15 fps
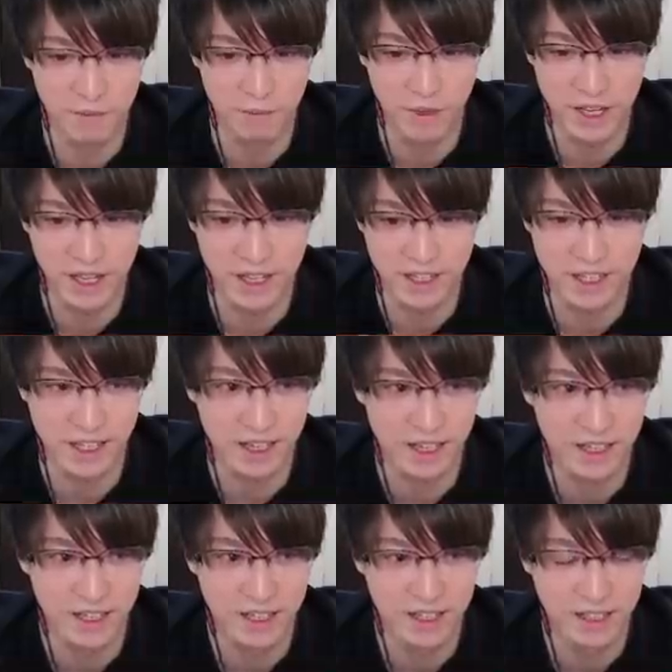ぱ エーケー。
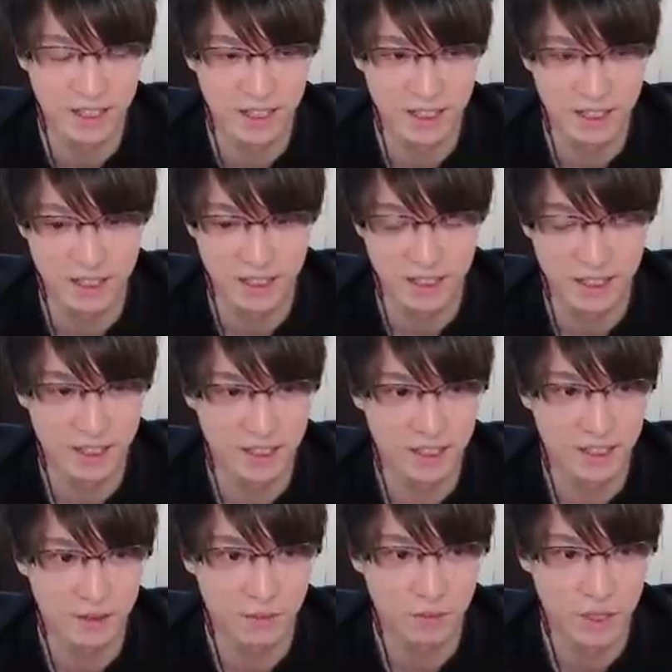
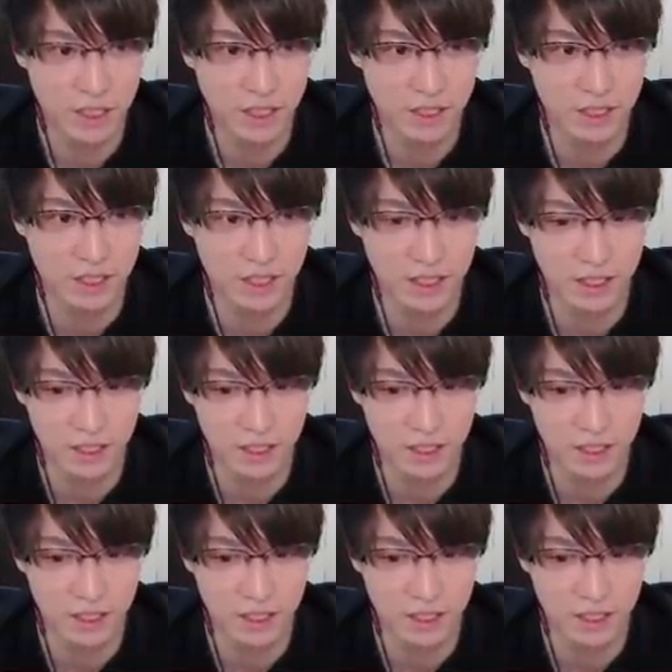えいっつ。